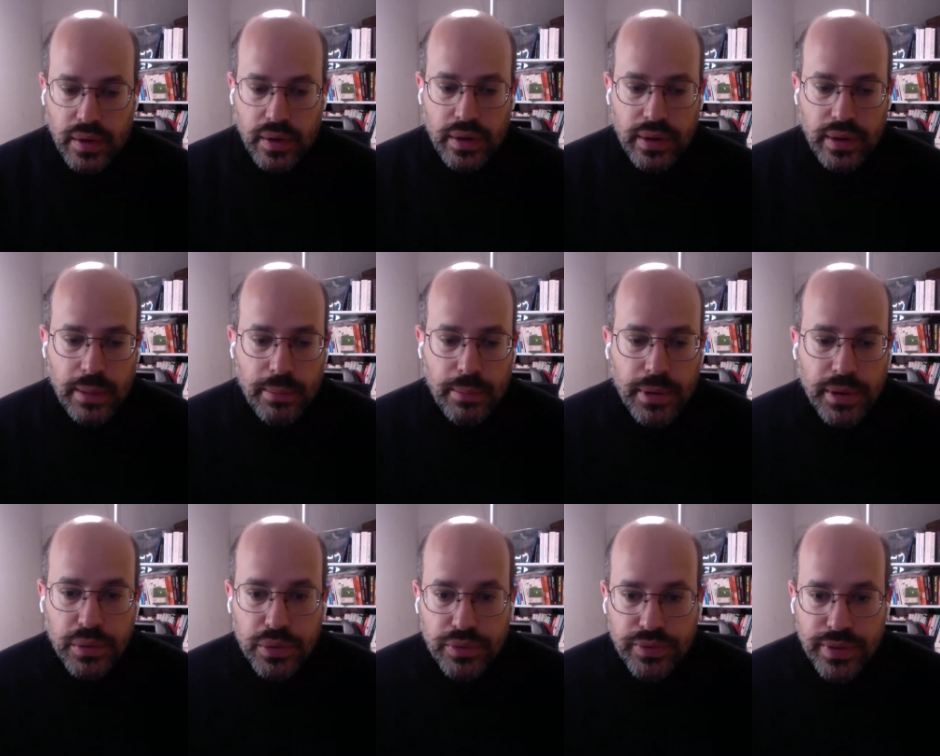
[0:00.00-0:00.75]
Euh, il y a
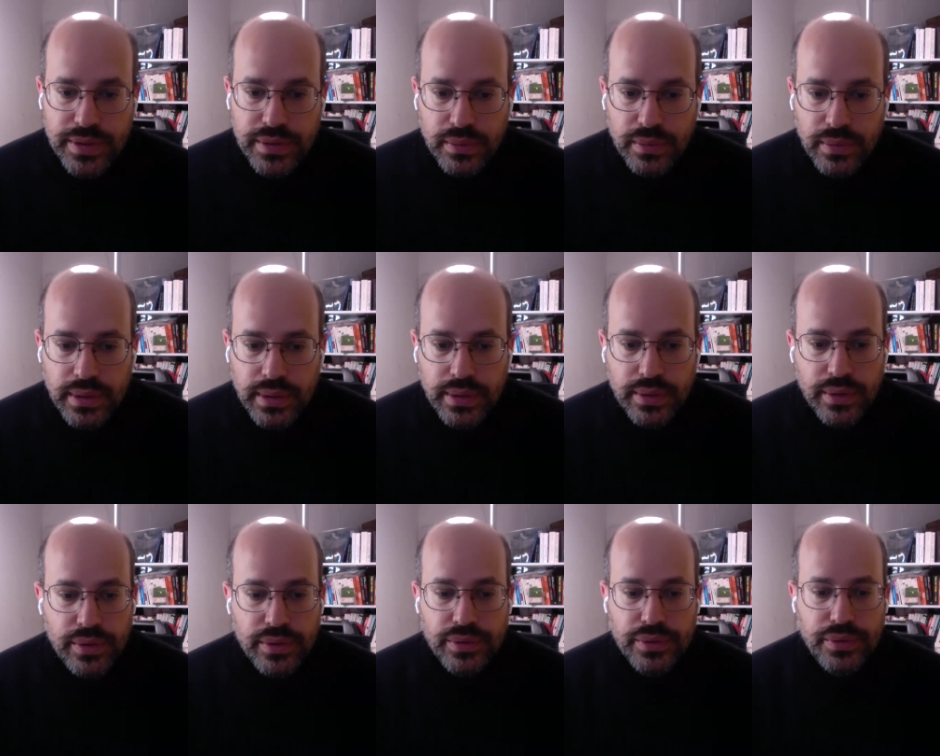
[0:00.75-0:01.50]
plein d'autres façons,
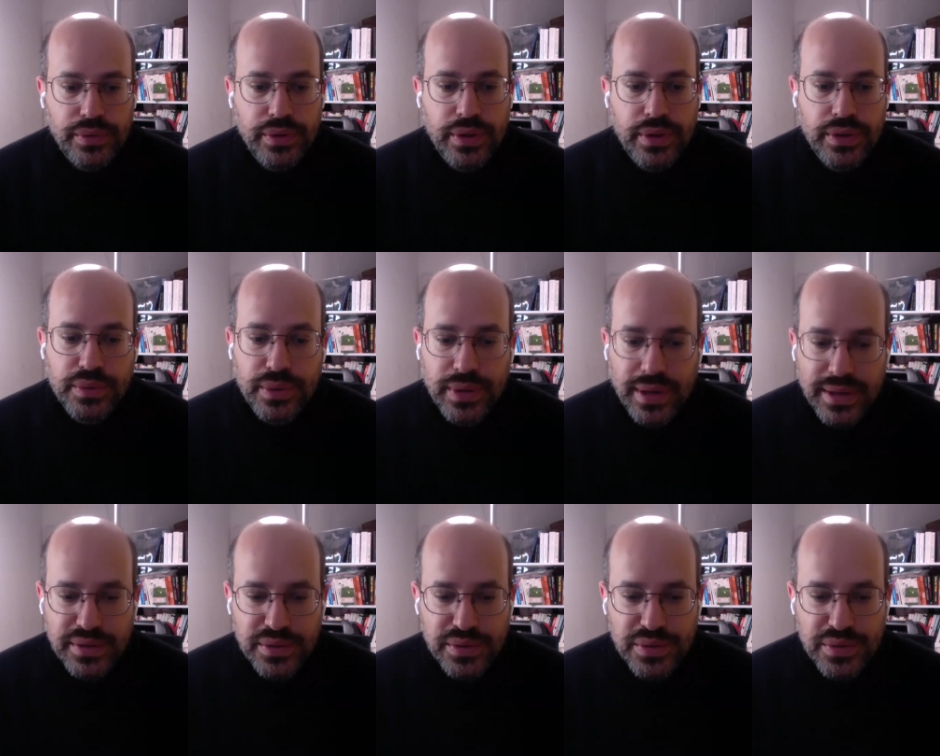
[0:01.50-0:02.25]
hein. euh, je veux dire sur
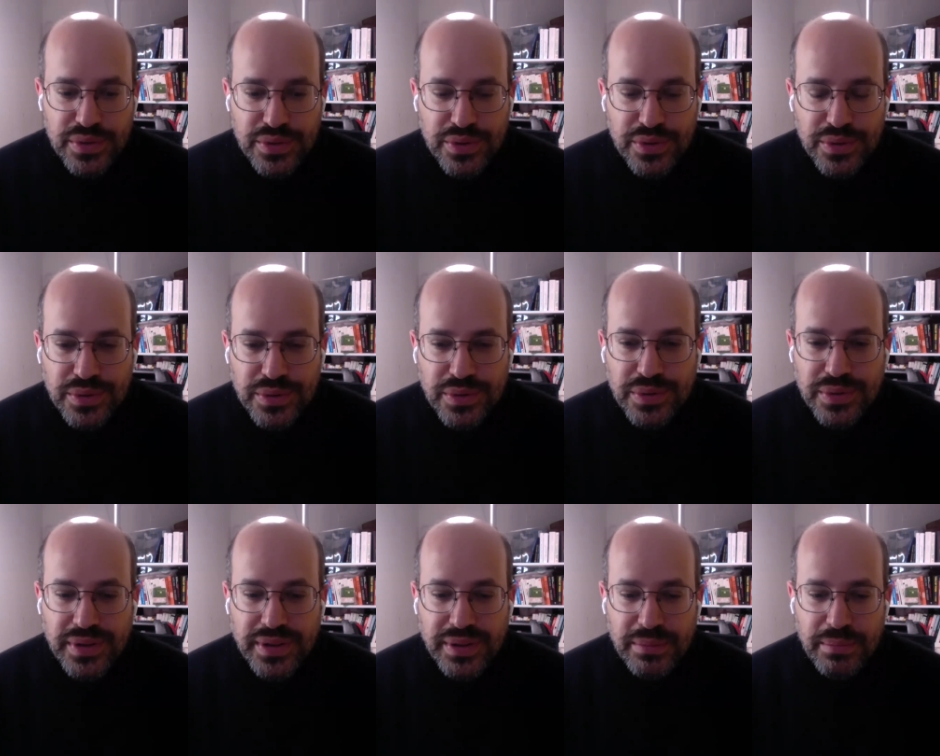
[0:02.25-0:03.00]
les réseaux
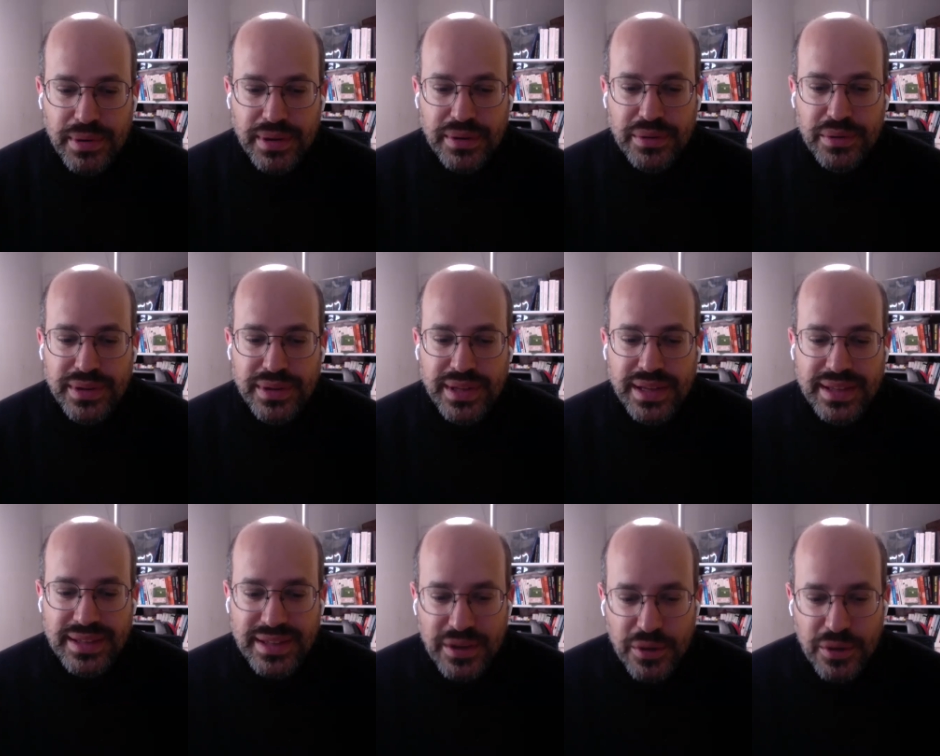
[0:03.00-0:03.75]
sociaux et plein de
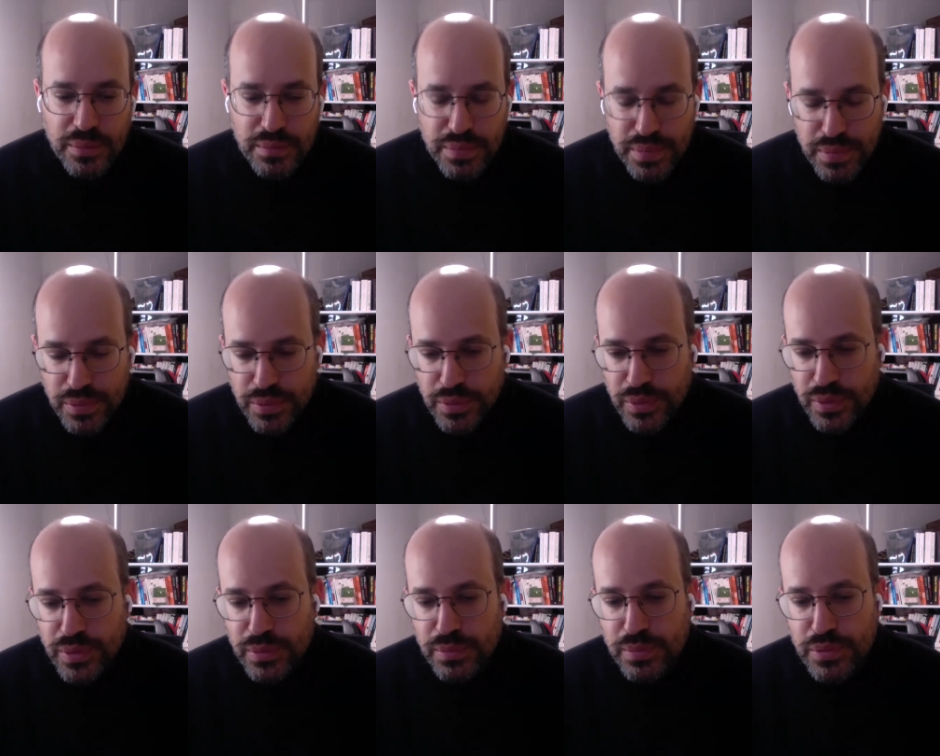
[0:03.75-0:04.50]
techniques
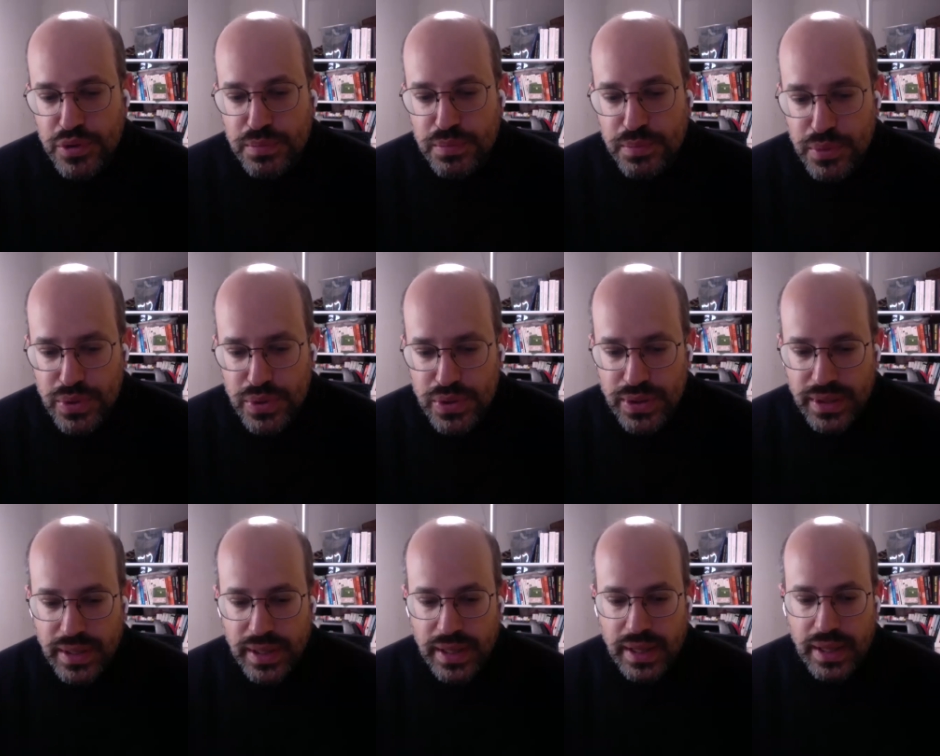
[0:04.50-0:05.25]
plus plus
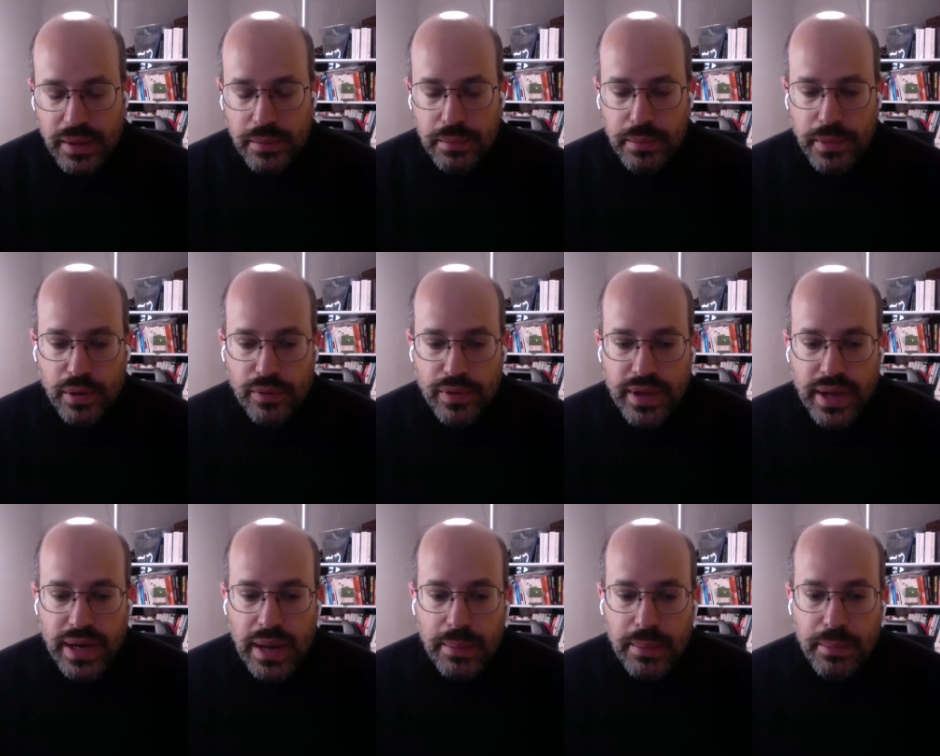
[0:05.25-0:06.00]
push. Mais on va
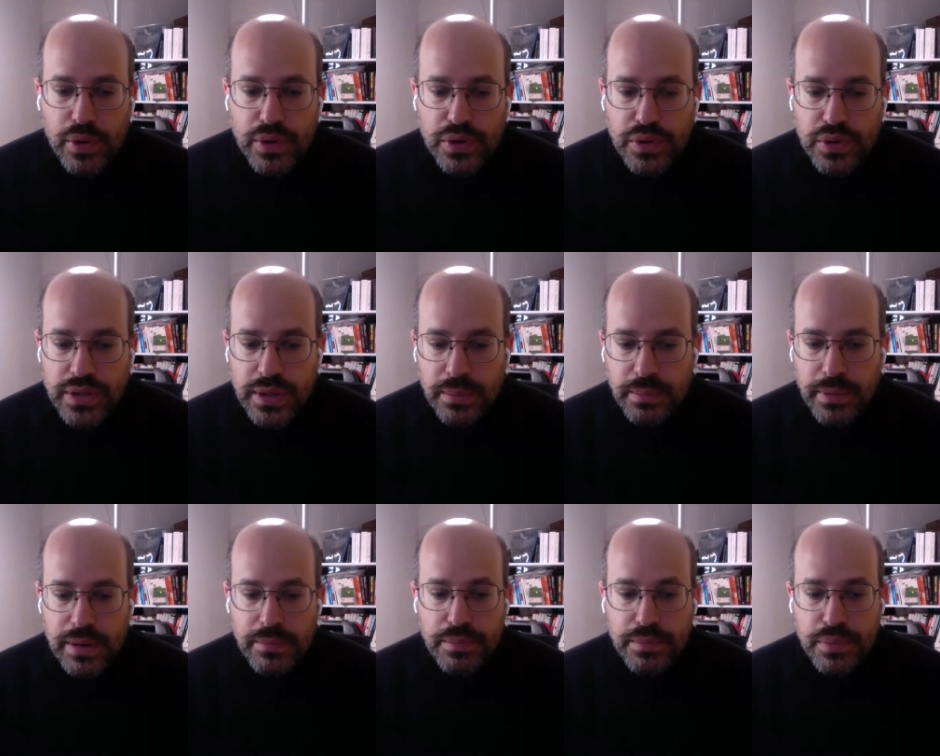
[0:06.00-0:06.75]
dire l'approche que
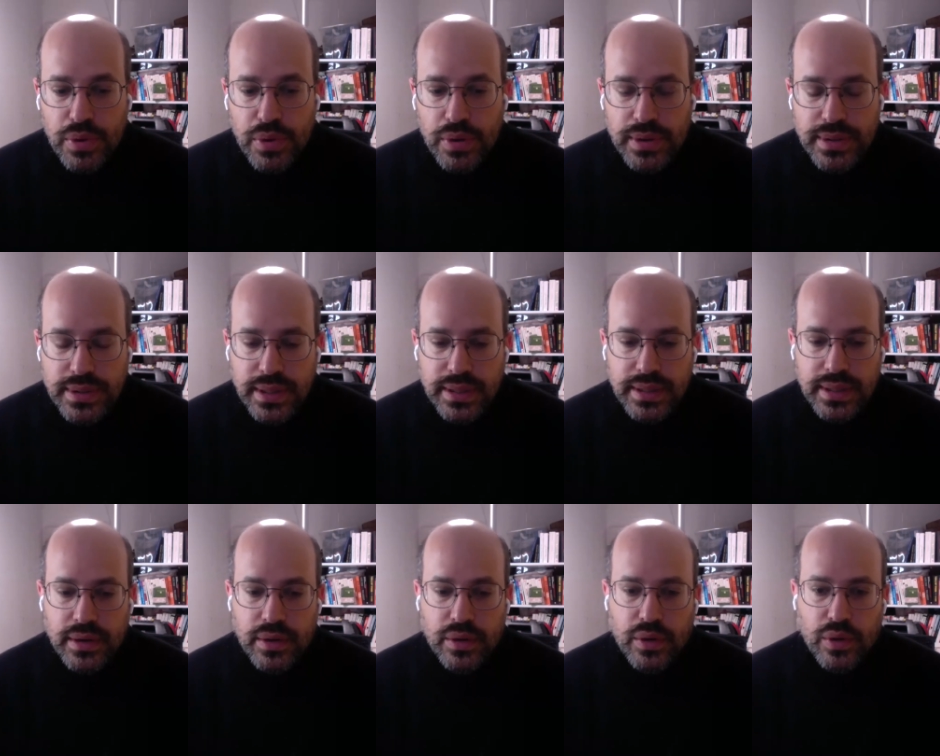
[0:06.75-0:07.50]
j'appelle pull,
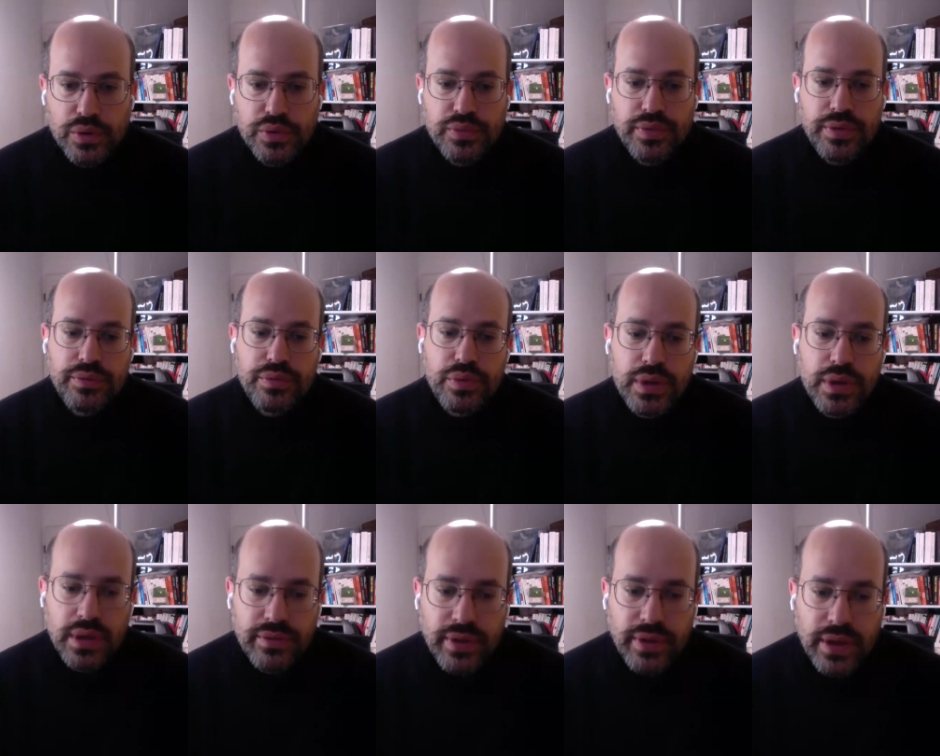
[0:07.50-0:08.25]
c'est-à-dire quand tu fais
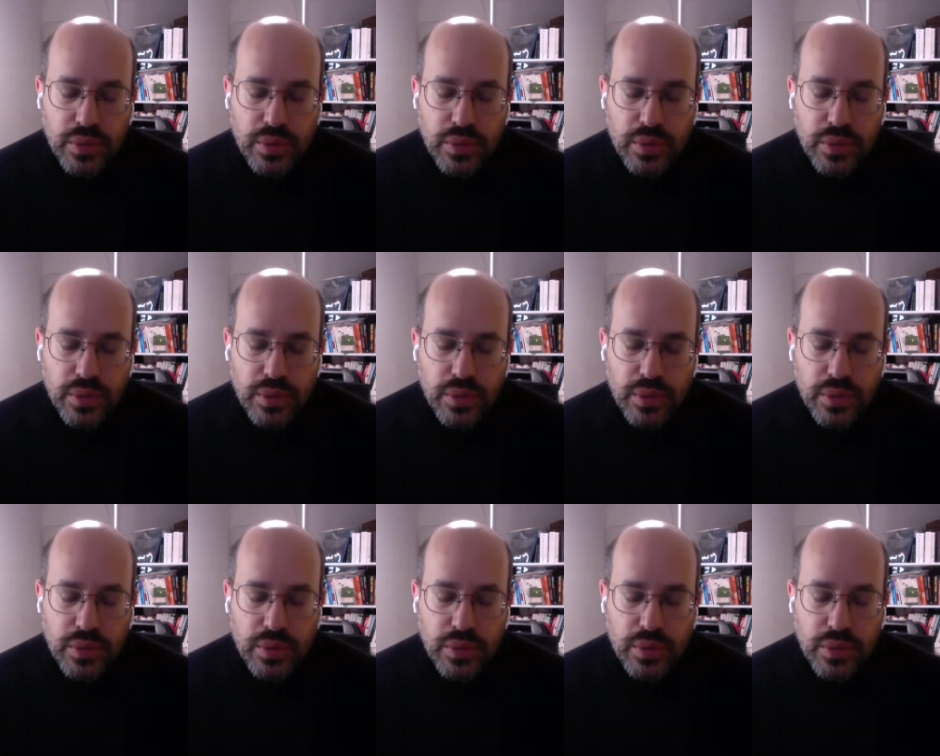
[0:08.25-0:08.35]
venir vers